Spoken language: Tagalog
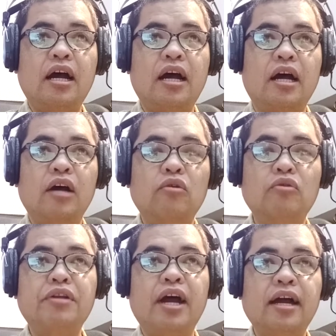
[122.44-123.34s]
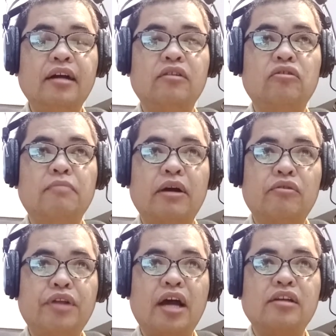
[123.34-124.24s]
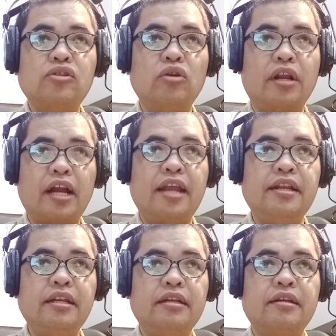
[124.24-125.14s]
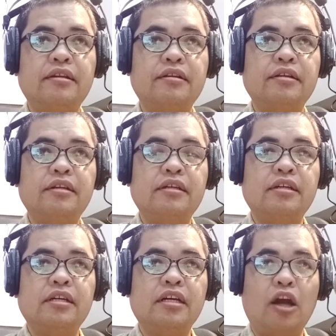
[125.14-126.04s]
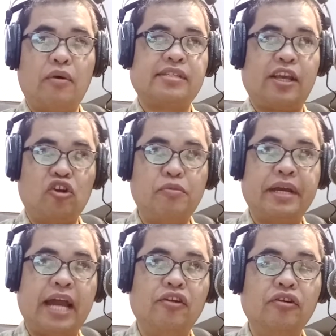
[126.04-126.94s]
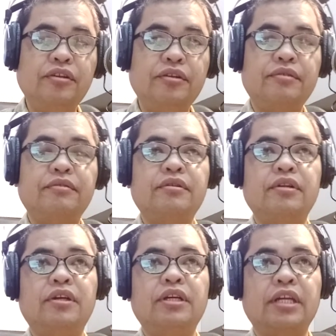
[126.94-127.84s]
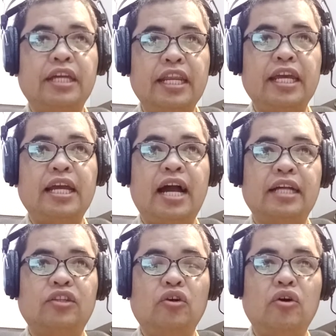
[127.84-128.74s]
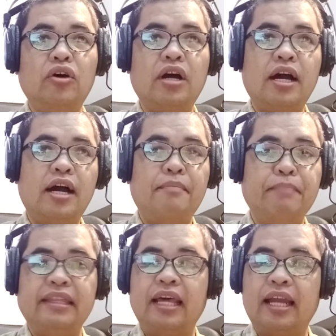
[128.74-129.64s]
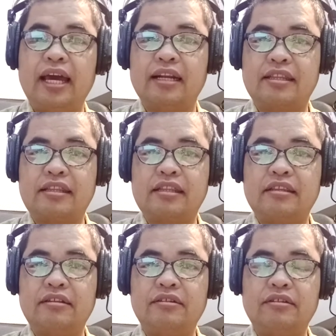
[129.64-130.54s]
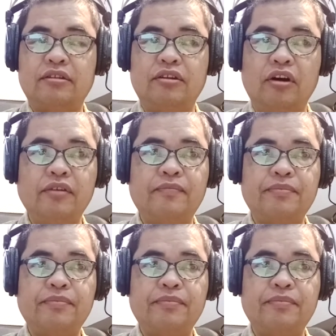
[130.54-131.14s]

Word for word: ang una o una ang suliran gawas sa ekonomikanhon kining atong mental health no